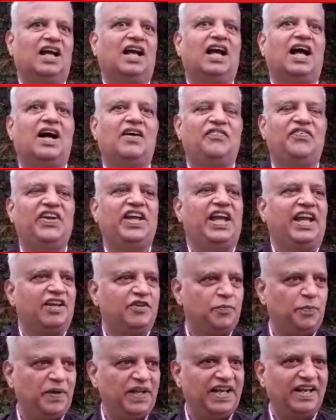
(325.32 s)
काफ़ी
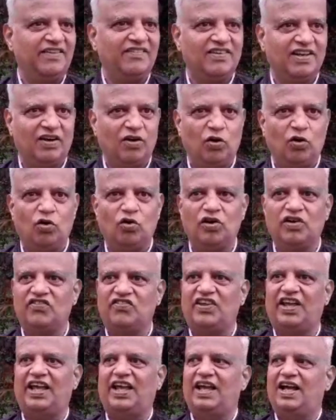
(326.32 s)
एक्सपीरियंस लोगों
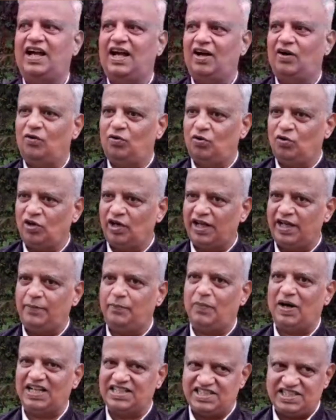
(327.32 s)
से उनकी
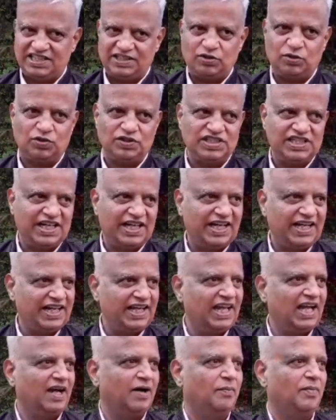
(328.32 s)
बातचीत हो
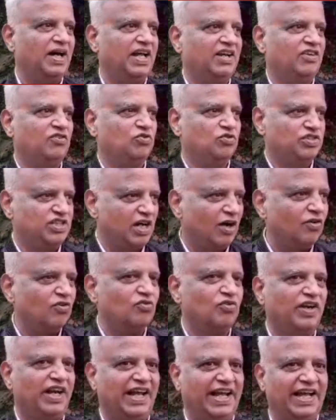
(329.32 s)
जाएगी हमारे सुझाव
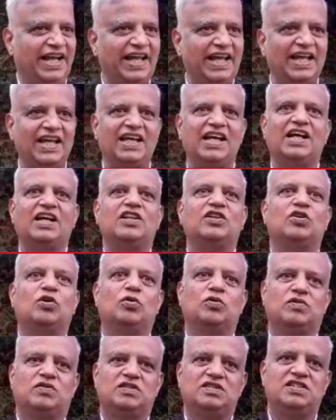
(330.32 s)
सुनेंगे
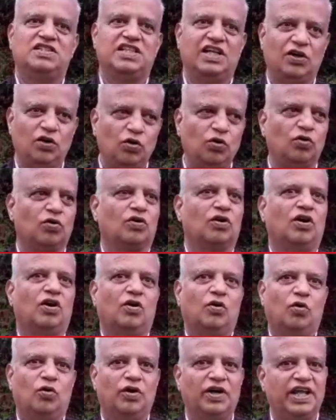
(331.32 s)
तो ज़रूर
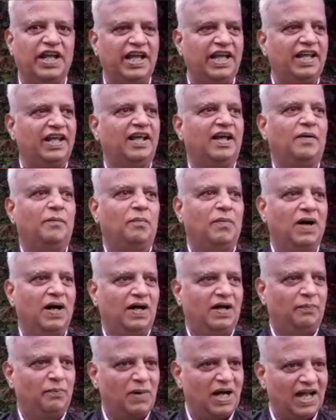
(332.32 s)
उनकी
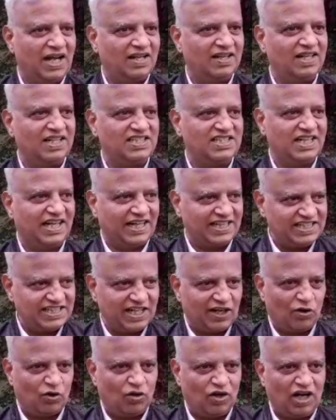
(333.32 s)
मार्गदर्शन
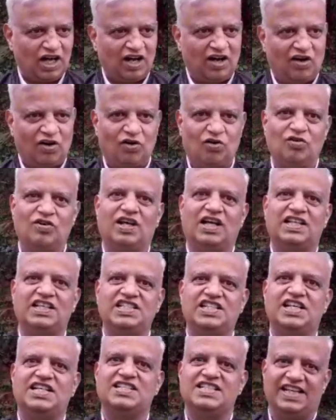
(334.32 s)
अच्छा होगा और उनका
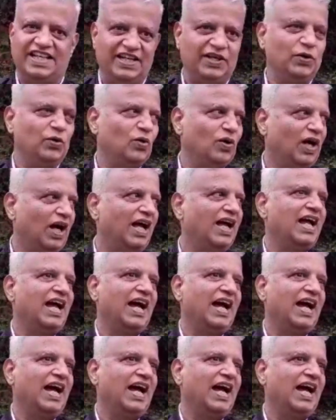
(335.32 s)
दिशा सही होगा